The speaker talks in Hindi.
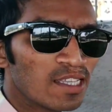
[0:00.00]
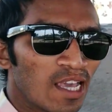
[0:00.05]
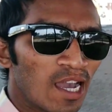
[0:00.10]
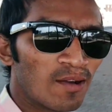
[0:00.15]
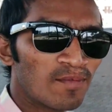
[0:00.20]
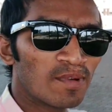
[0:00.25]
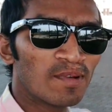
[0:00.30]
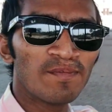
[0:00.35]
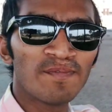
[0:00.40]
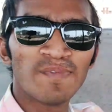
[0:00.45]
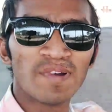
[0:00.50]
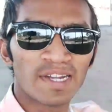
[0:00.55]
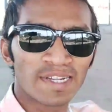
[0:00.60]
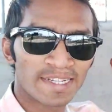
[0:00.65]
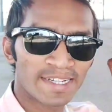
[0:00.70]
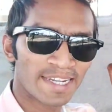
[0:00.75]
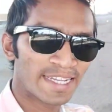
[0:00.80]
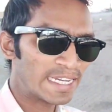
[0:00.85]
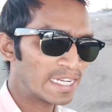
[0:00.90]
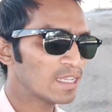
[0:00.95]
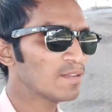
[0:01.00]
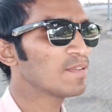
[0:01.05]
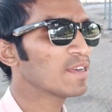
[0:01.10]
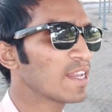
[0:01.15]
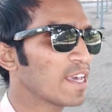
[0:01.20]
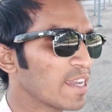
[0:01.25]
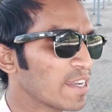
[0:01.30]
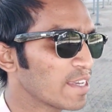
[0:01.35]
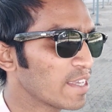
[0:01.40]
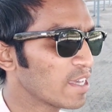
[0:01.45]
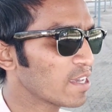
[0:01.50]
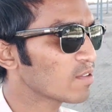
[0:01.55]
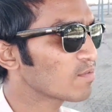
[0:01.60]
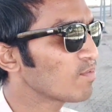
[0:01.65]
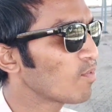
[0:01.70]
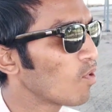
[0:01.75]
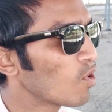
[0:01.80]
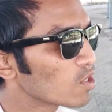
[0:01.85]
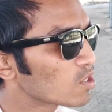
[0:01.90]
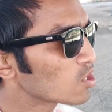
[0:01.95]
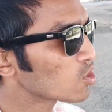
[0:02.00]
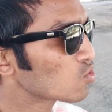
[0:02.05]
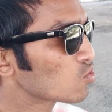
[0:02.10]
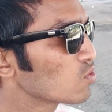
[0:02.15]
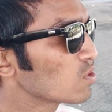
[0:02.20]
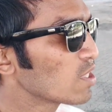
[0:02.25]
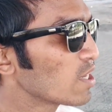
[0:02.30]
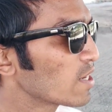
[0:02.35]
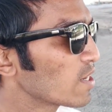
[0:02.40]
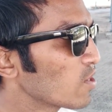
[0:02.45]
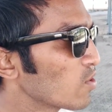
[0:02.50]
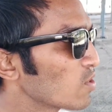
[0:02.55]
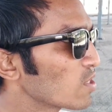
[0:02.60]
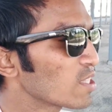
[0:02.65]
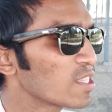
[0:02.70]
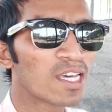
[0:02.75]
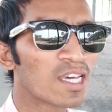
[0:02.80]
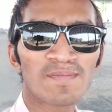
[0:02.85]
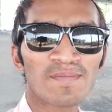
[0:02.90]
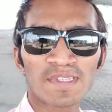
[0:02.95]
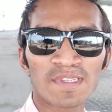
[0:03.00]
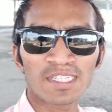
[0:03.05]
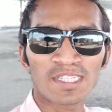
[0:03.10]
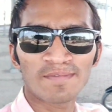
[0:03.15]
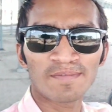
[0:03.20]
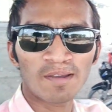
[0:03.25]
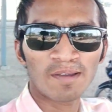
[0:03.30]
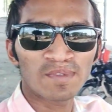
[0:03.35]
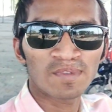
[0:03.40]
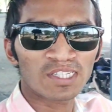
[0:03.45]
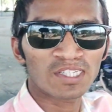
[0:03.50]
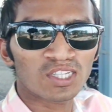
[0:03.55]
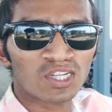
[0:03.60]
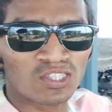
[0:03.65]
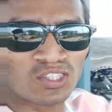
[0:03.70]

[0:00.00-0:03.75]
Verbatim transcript: यहाँ पे बैठने के लिए बनाया गया है बहुत ही सुंदर है और इधर पीछे में आप देख